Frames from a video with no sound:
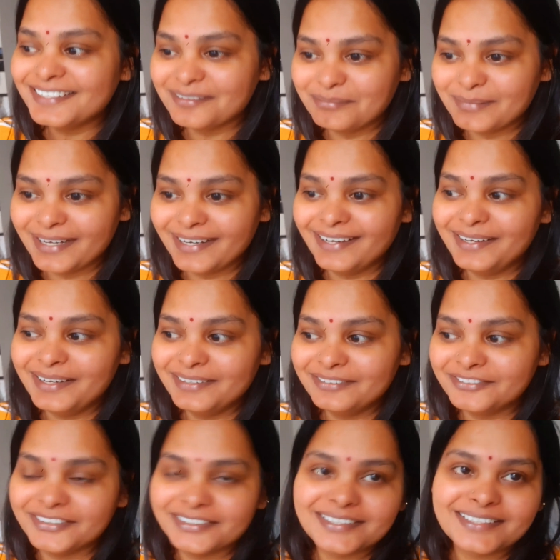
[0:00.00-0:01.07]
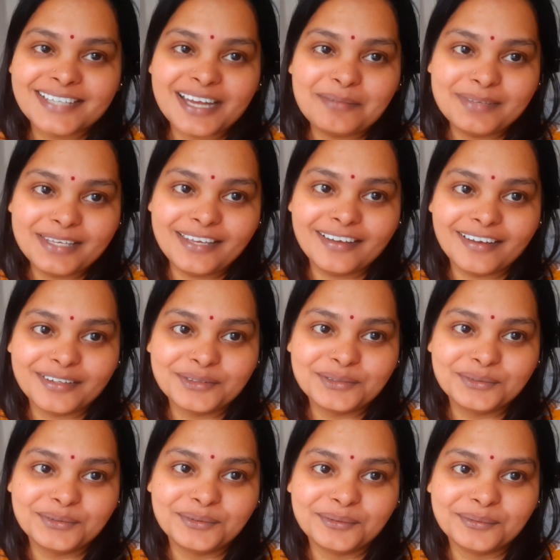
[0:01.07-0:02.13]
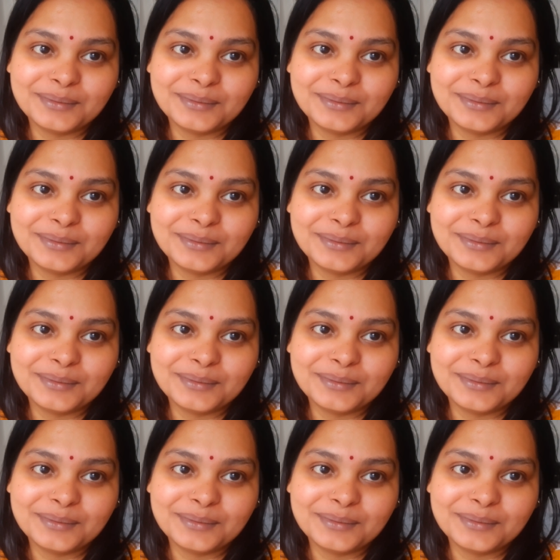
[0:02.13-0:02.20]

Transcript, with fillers: जब मैंने फर्स्ट टाइम किया तो